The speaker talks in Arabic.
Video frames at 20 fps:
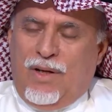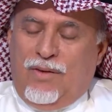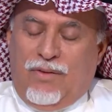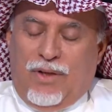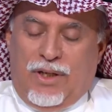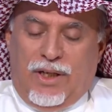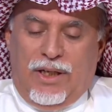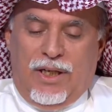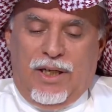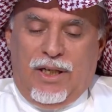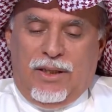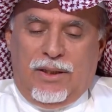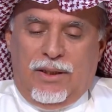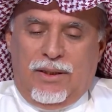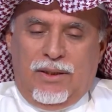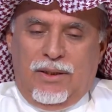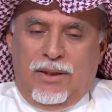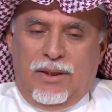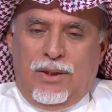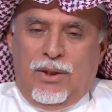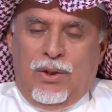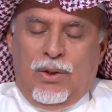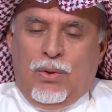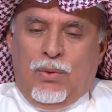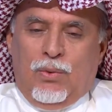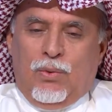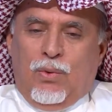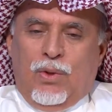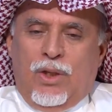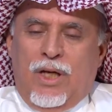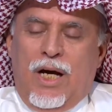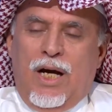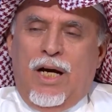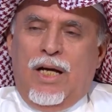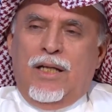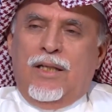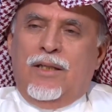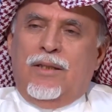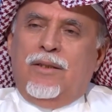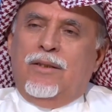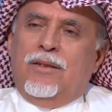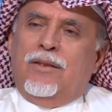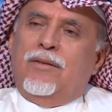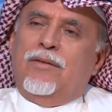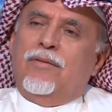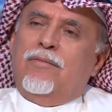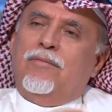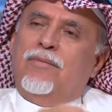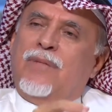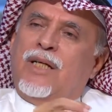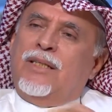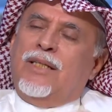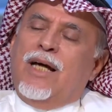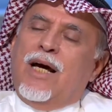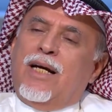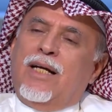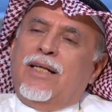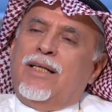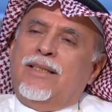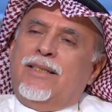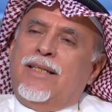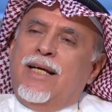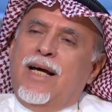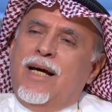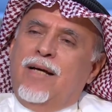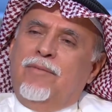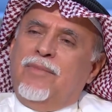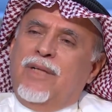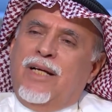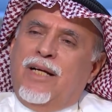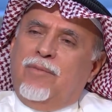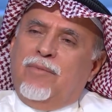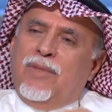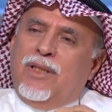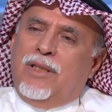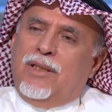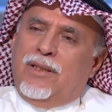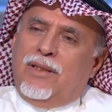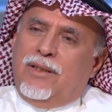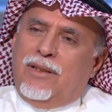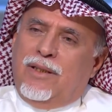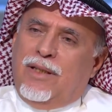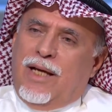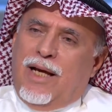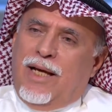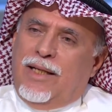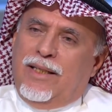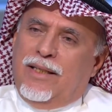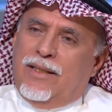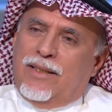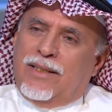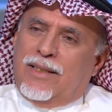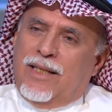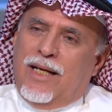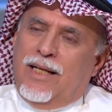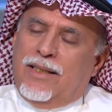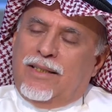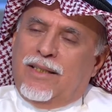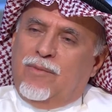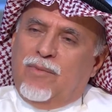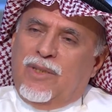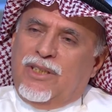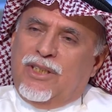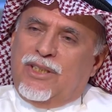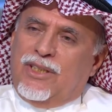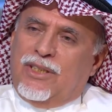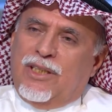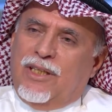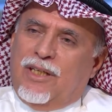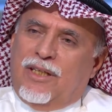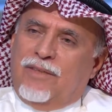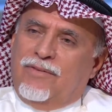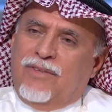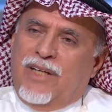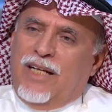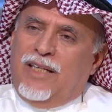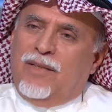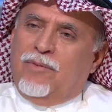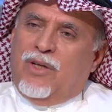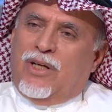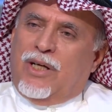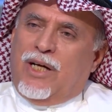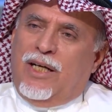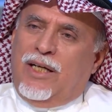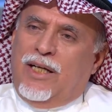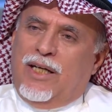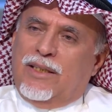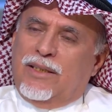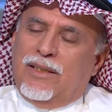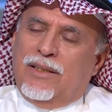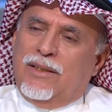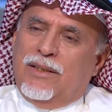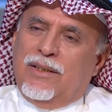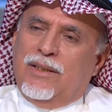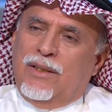في الرياض وكان مختار الكتاب يعمل عليه رساله الماجستير في ادب الرحلات